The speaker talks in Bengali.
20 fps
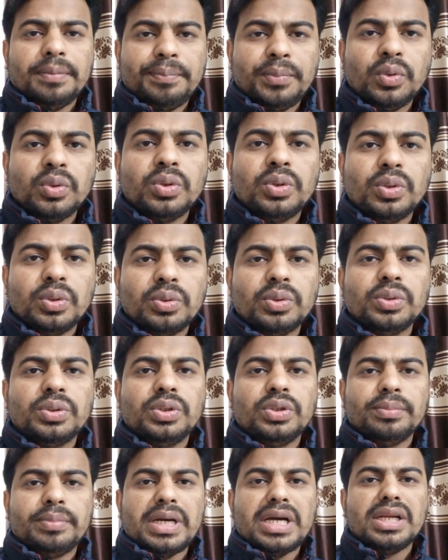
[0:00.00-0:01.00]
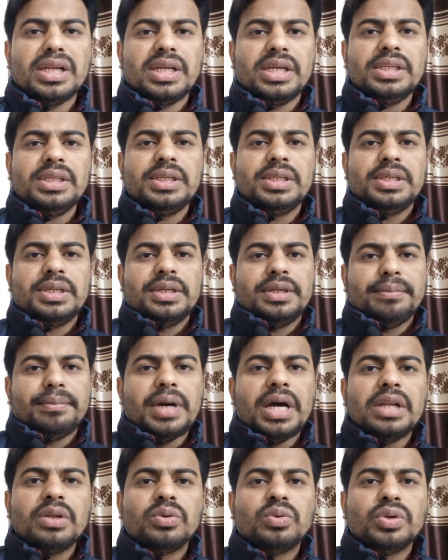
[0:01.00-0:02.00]
পদ্য গদ্য বাংলায়
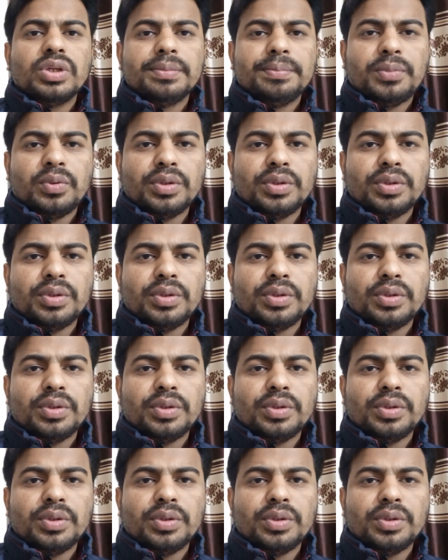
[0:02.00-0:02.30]
ভালো করে